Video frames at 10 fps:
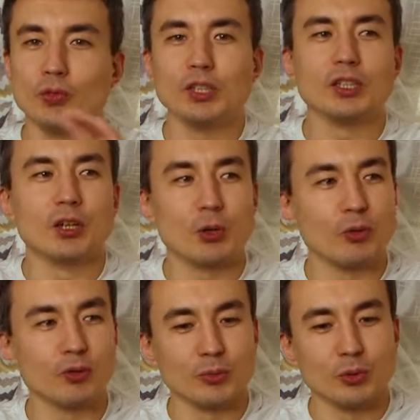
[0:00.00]
увидеть
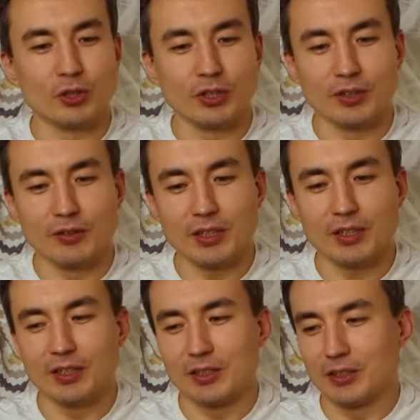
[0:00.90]
какого-нибудь
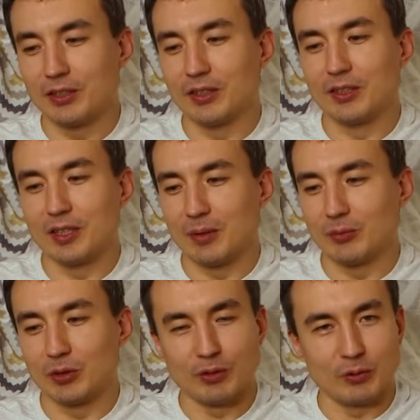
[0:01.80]
человека или
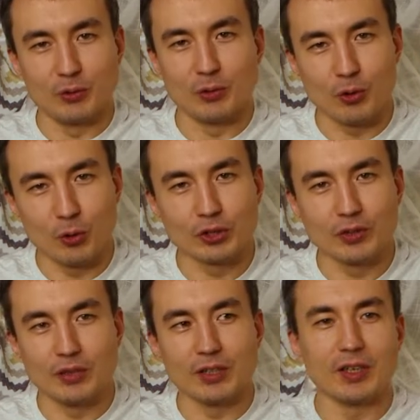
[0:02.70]
там своего
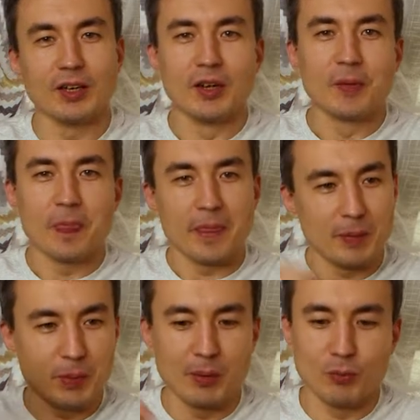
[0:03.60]
родственника,
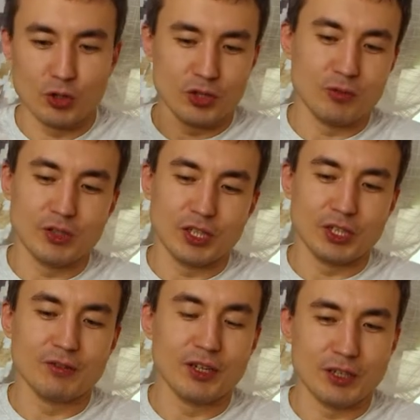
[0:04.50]
и прям можно его
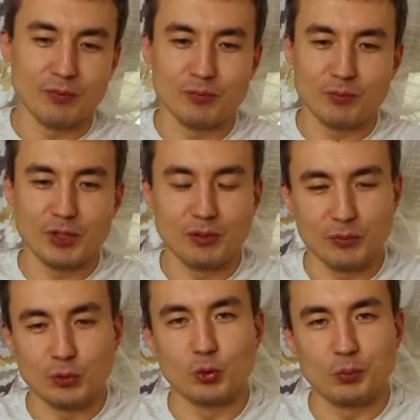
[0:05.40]
нарисовать там
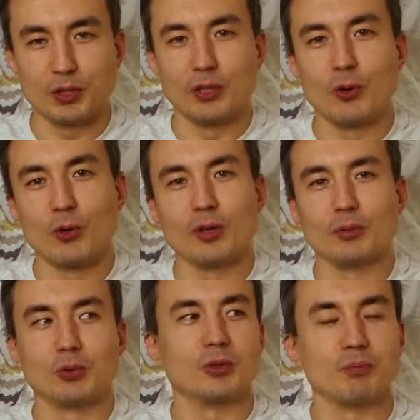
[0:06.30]
каким-нибудь
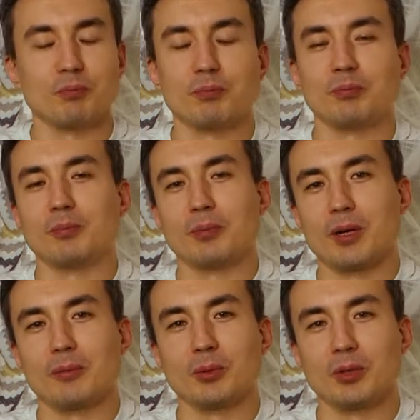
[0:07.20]
супергероем, ну это
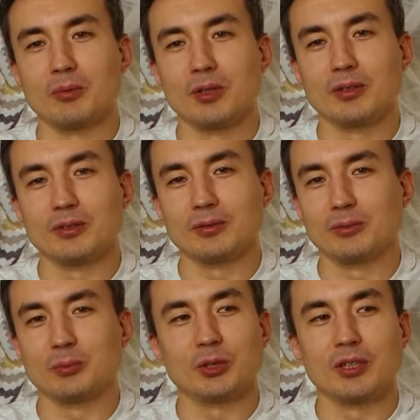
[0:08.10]
прям было
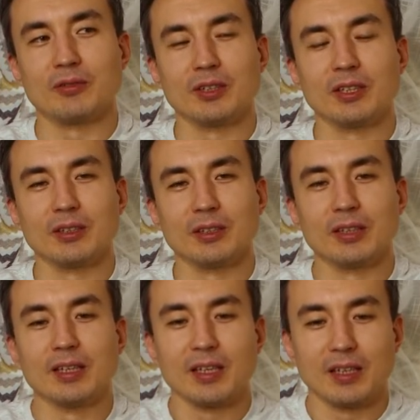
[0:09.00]
бы вообще
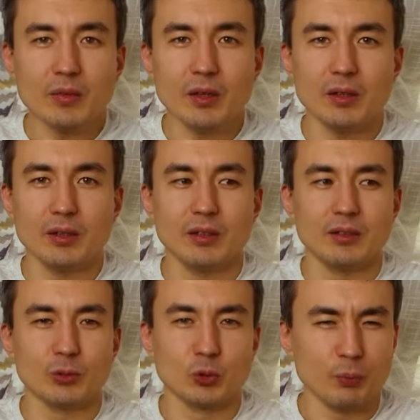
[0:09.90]
офигенно.
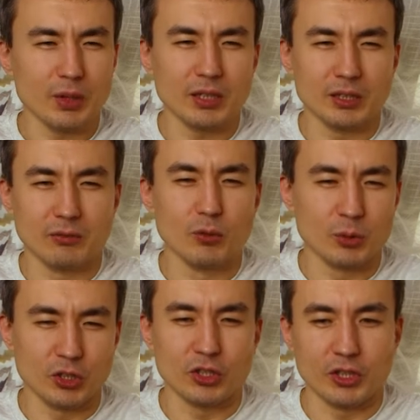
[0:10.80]
А вот, ну пока так
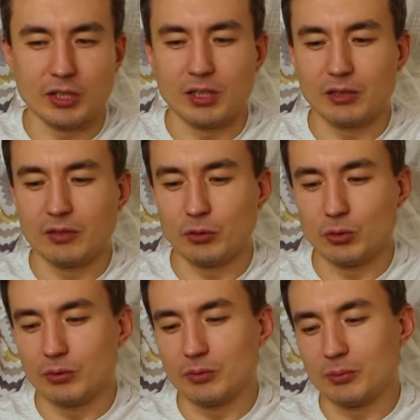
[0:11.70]
в общих чертах это
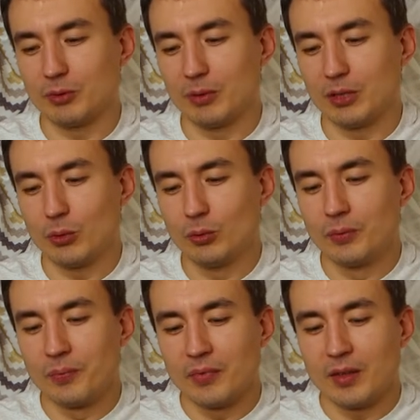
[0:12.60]
все
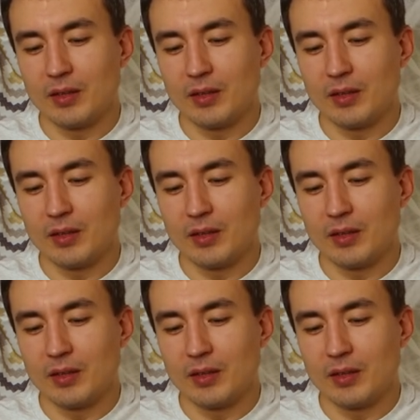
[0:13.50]
смотрю,